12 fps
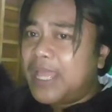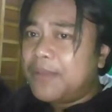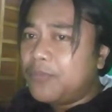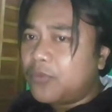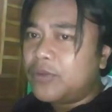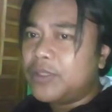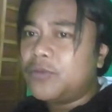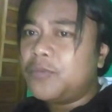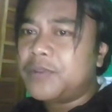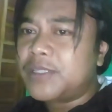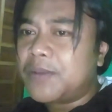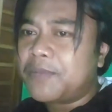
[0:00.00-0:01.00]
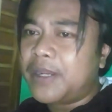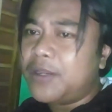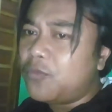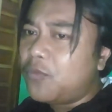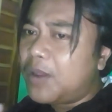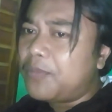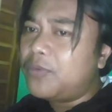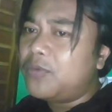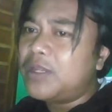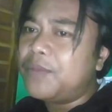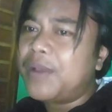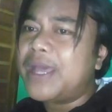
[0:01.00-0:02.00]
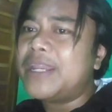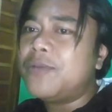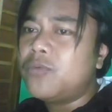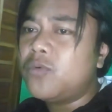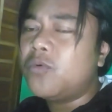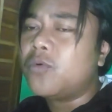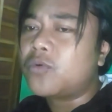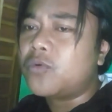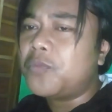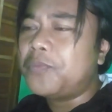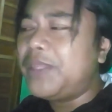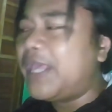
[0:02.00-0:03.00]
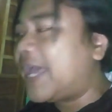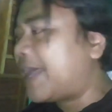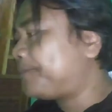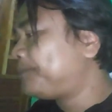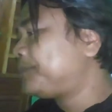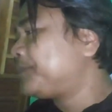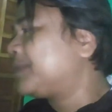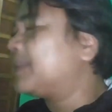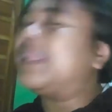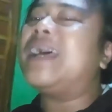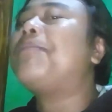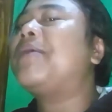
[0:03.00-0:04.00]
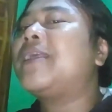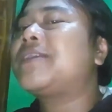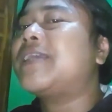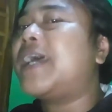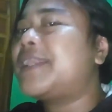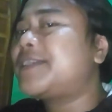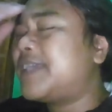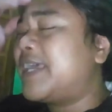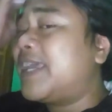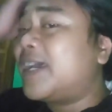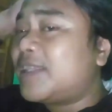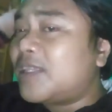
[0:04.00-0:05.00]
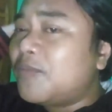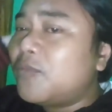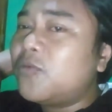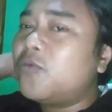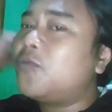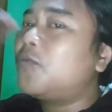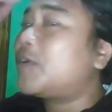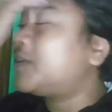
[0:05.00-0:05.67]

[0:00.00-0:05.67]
lampu itu bisa meraih ribu rupiah. Nah, pada saat saya ketemu